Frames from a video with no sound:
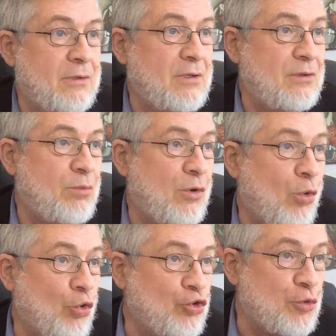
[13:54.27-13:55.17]
Либо
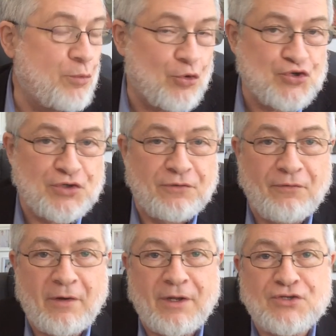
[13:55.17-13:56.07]
он не просто
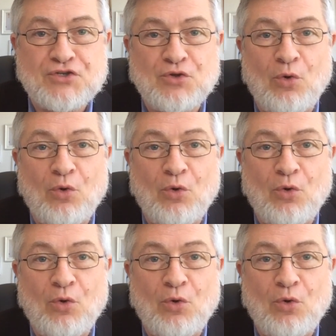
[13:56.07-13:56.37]
творец,